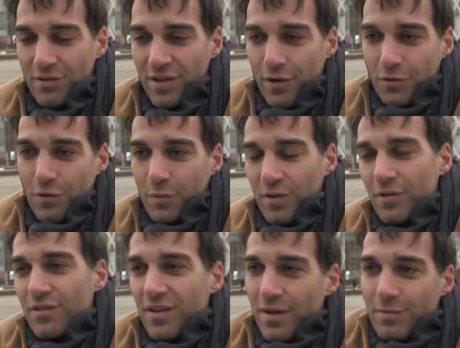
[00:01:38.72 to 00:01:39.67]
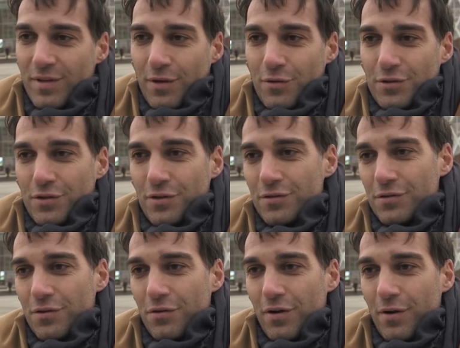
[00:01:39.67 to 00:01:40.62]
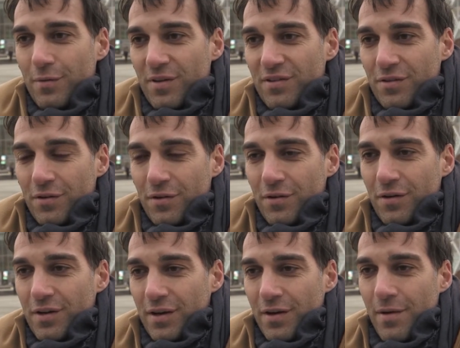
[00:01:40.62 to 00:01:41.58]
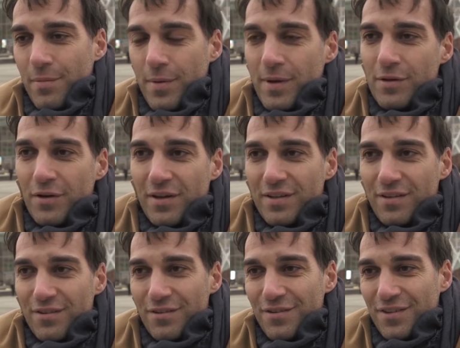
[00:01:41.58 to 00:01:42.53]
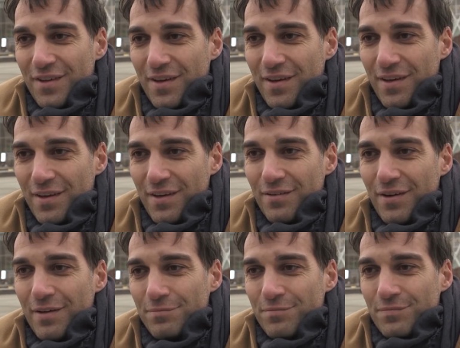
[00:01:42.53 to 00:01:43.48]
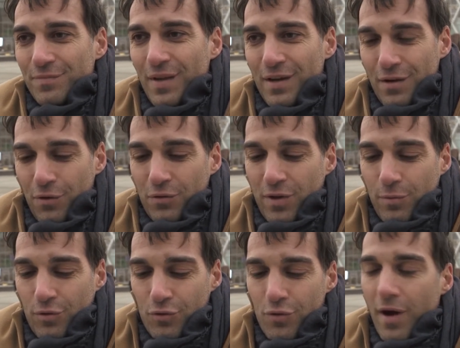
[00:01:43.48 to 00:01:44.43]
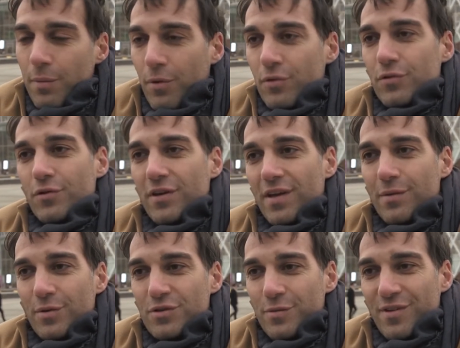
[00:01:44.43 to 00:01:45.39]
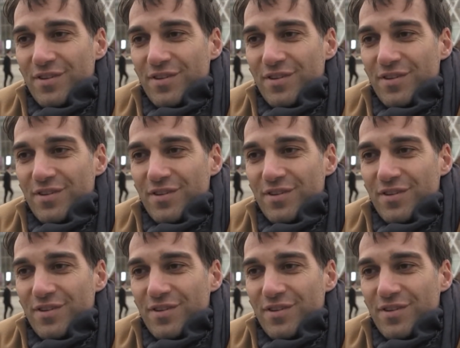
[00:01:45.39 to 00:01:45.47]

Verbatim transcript: aussi à l'entreprise de s'adapter aux jeunes, je crois, parce qu'il y a quand même pas mal de réticences et voilà. On a beaucoup à apprendre d'eux également, je